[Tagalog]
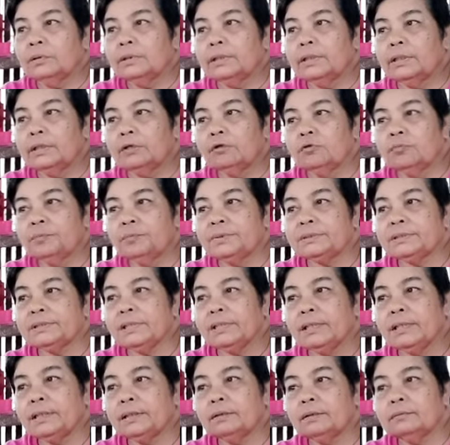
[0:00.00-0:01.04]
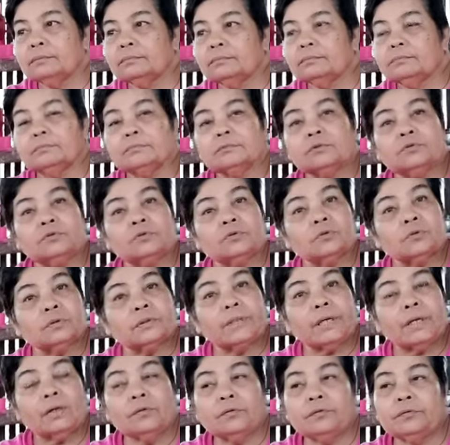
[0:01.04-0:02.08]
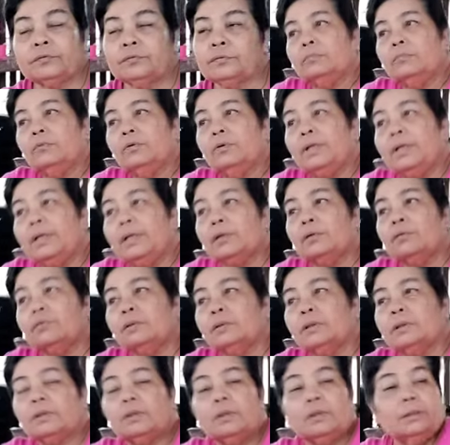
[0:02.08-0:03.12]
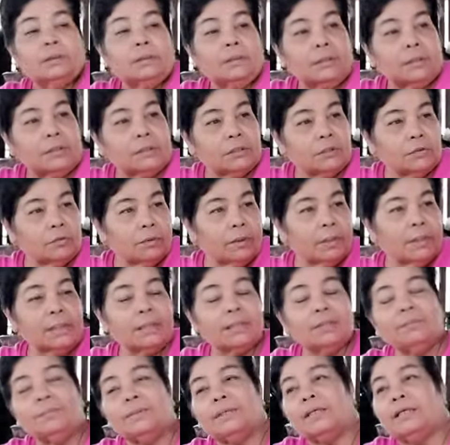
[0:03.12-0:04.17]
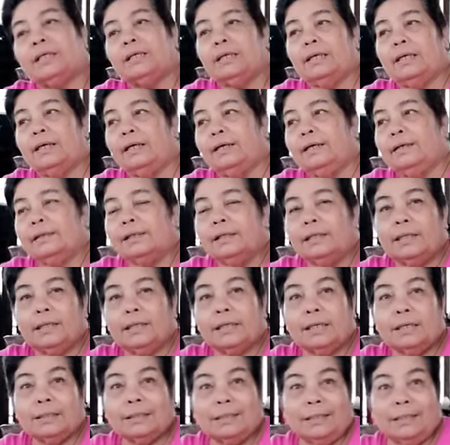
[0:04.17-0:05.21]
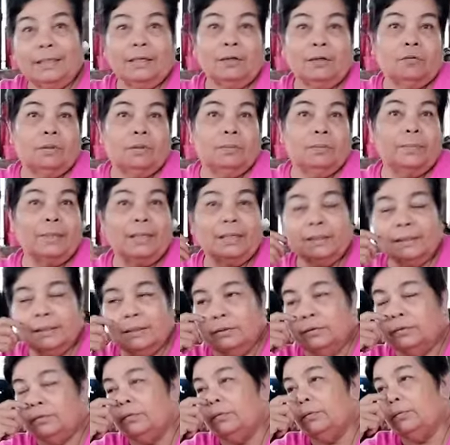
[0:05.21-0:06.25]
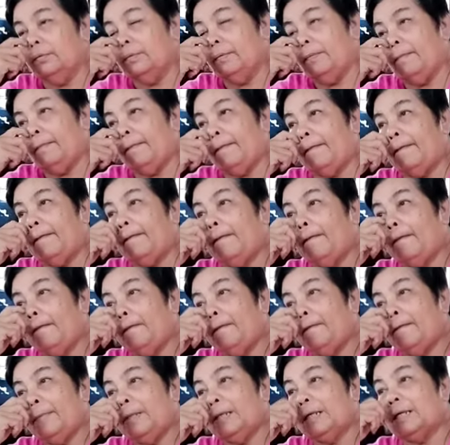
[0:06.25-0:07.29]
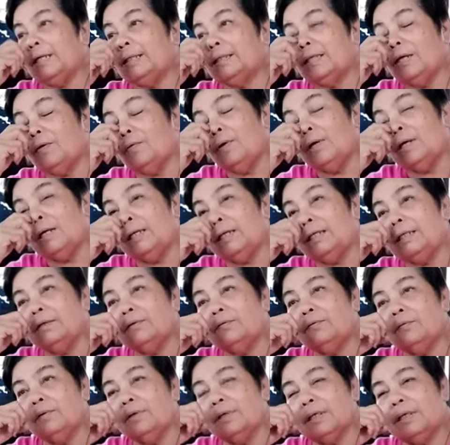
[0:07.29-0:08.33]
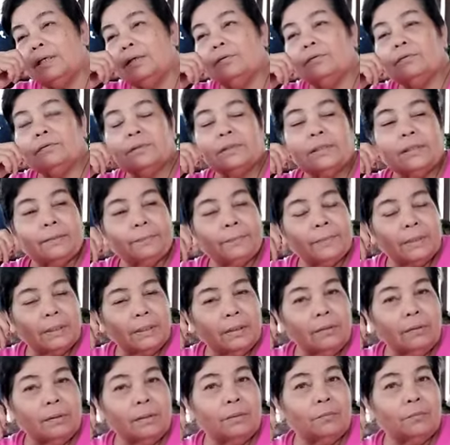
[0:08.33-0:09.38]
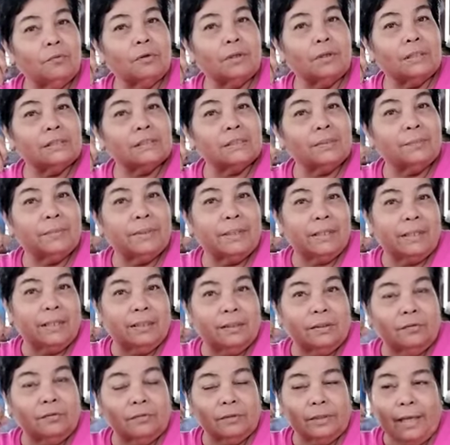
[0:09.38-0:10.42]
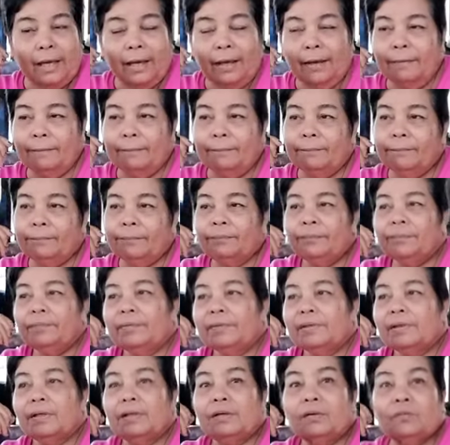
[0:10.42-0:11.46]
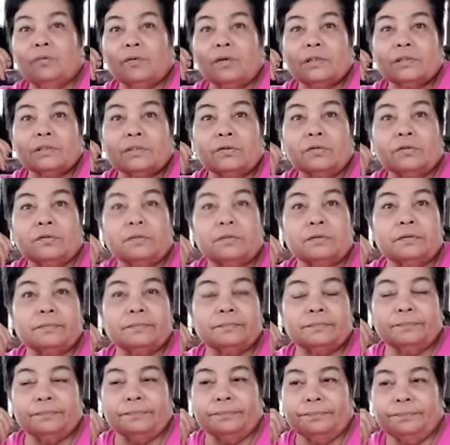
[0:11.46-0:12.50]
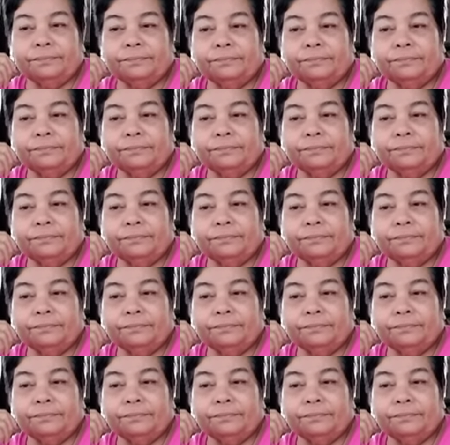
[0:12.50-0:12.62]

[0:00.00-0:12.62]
Kaya ako pa silang konsultahon. mo ni akong giga, nag-istorya lagi mi ganina. Muna gida. Nakita na ang vlog ninyo. Mm. Nakatawa gani ko nagingon nga, pag-ingon nimo kinsa man di na yuta. Mo lagi kay. Ang kurason. Mm.